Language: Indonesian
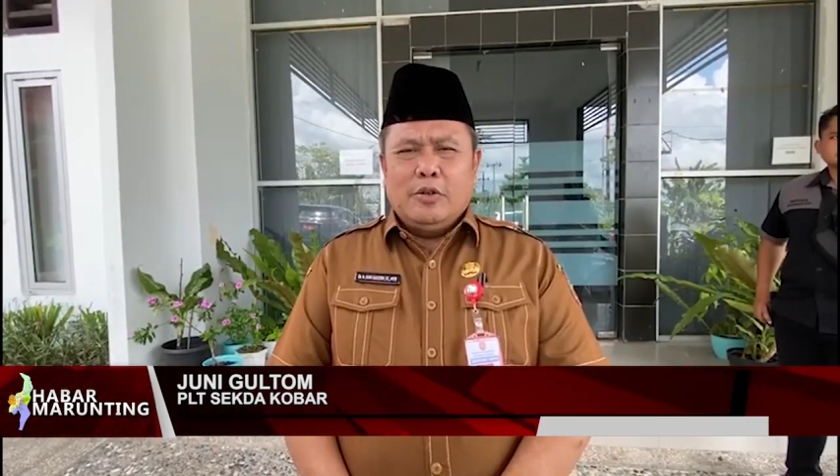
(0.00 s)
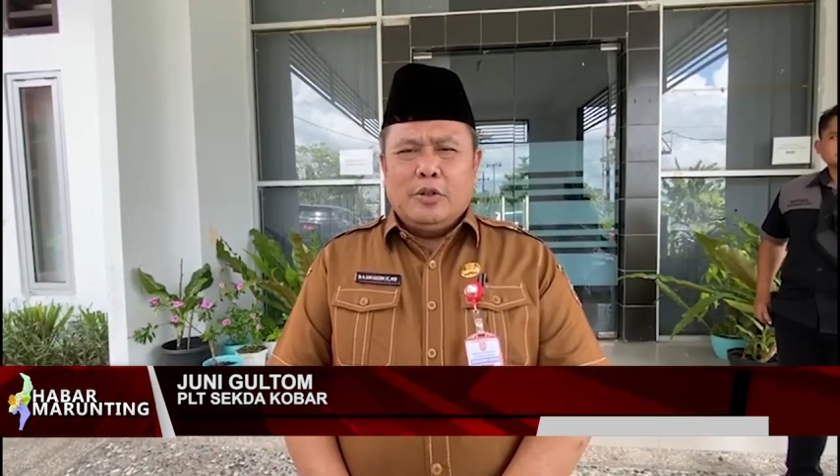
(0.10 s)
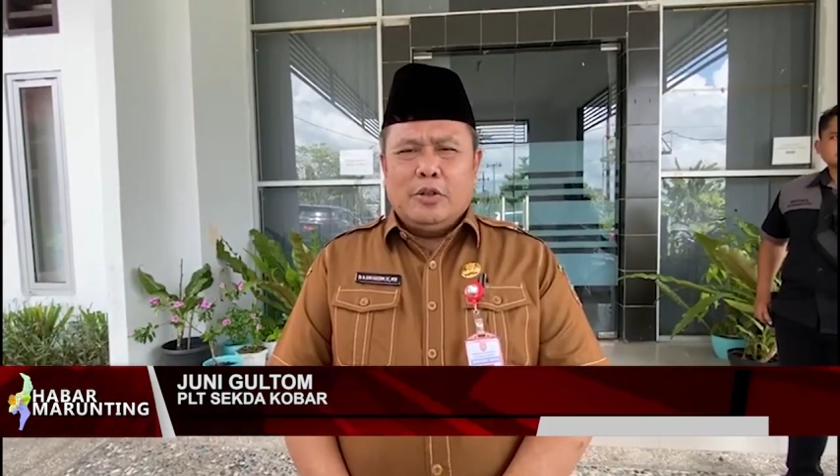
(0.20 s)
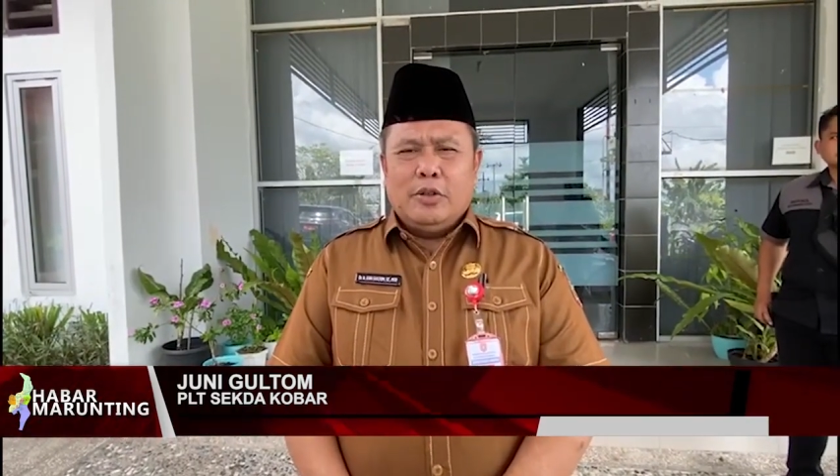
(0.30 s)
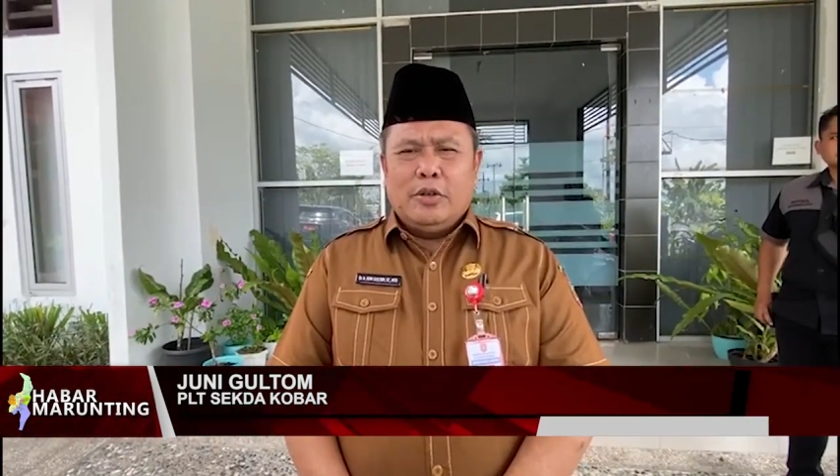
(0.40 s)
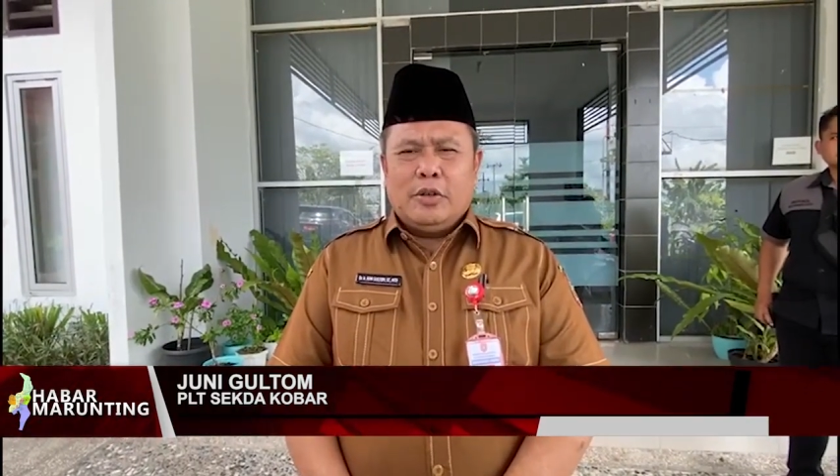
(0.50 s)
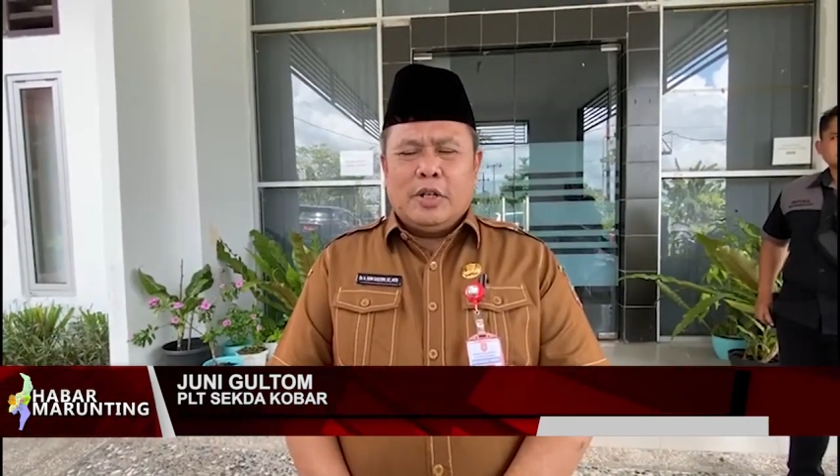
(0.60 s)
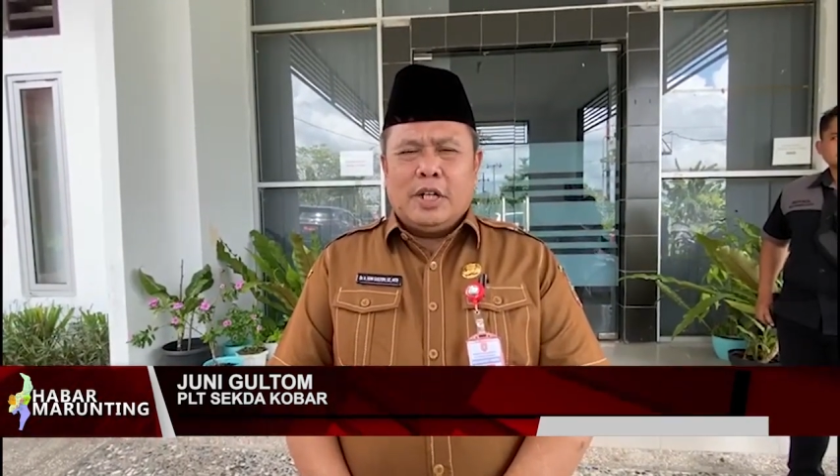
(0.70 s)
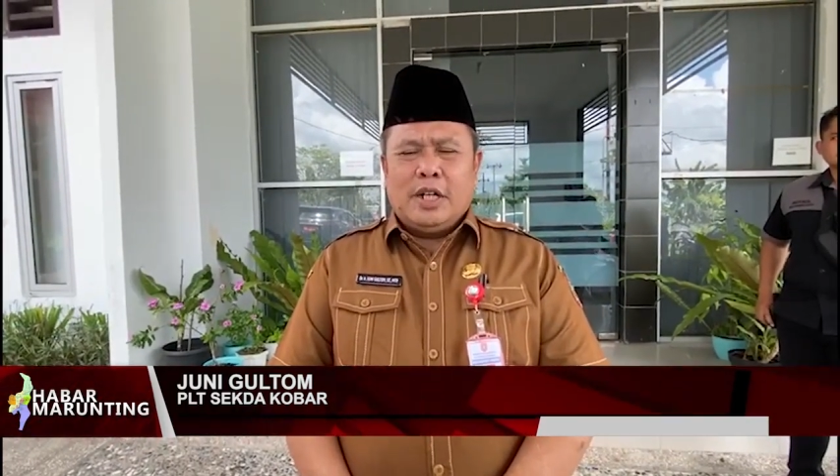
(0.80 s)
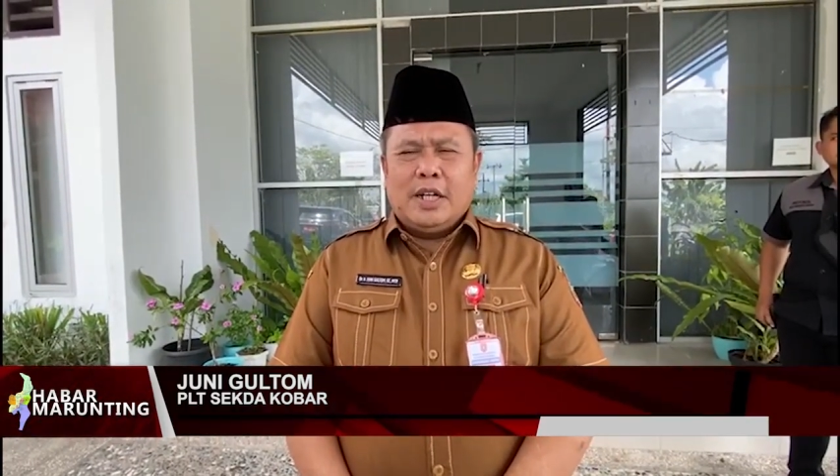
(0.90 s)
untuk
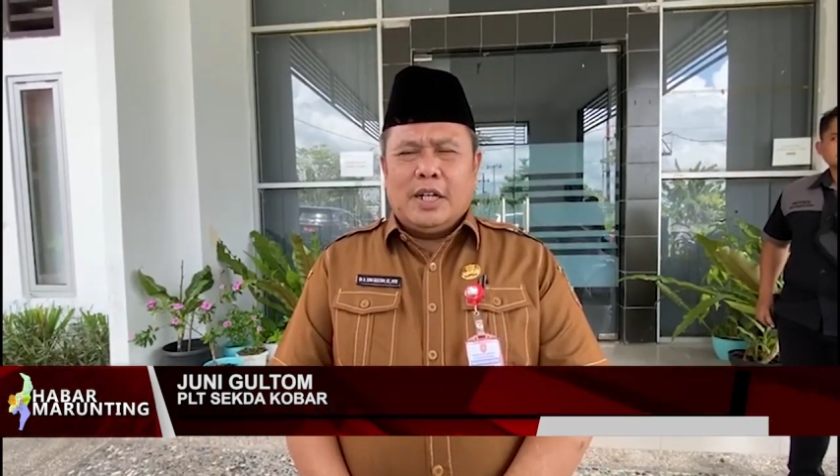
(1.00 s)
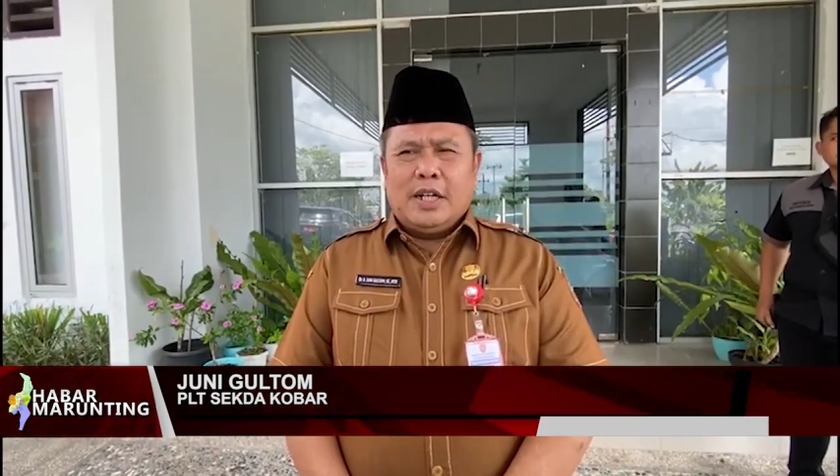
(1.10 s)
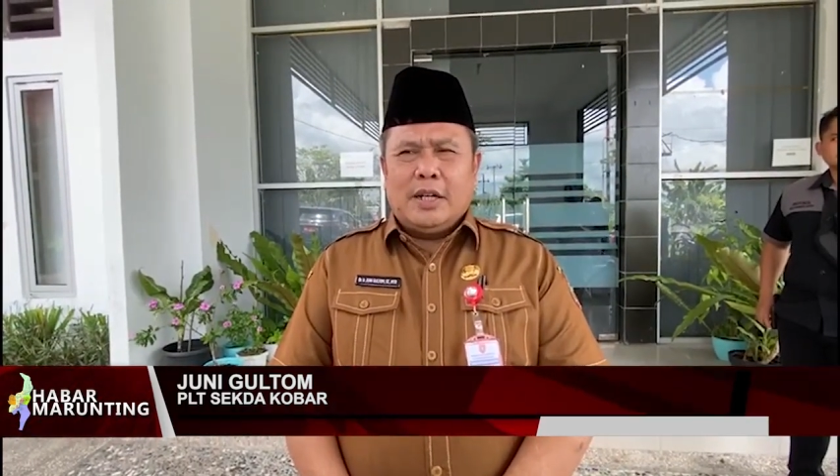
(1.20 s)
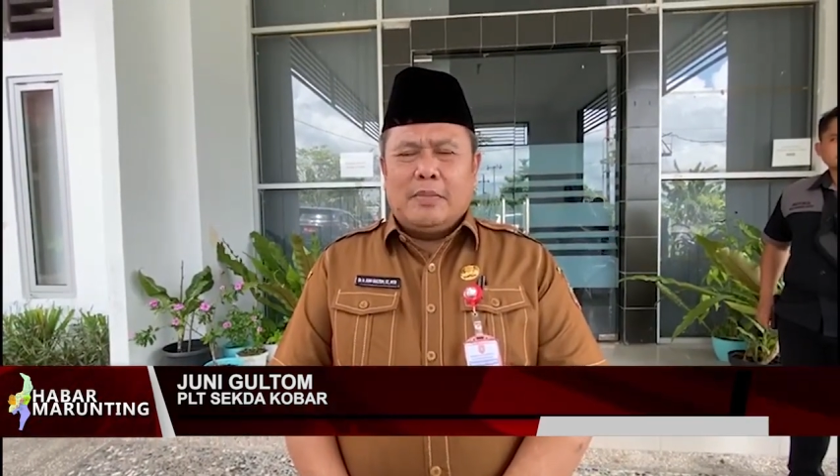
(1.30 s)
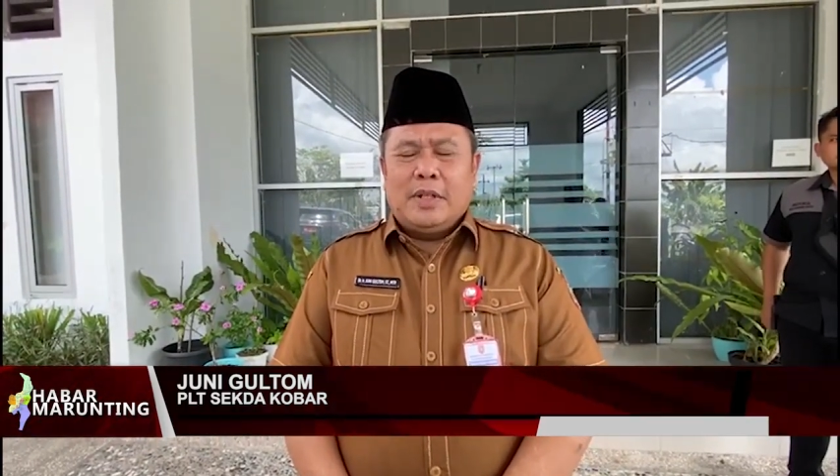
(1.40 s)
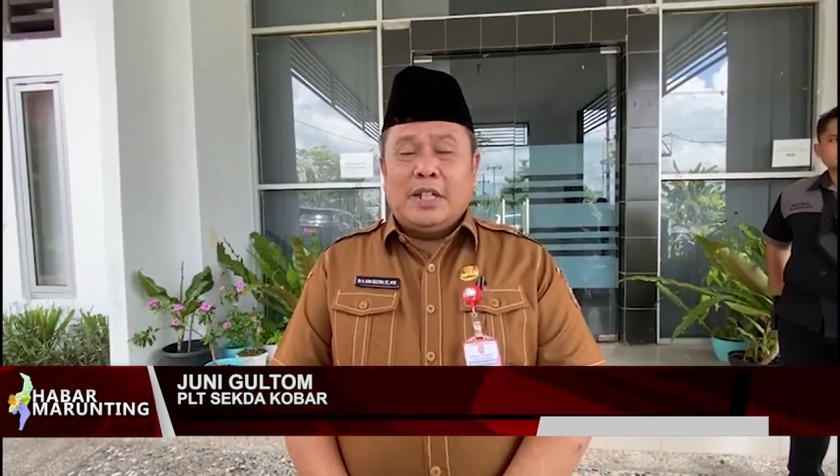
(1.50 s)
uh,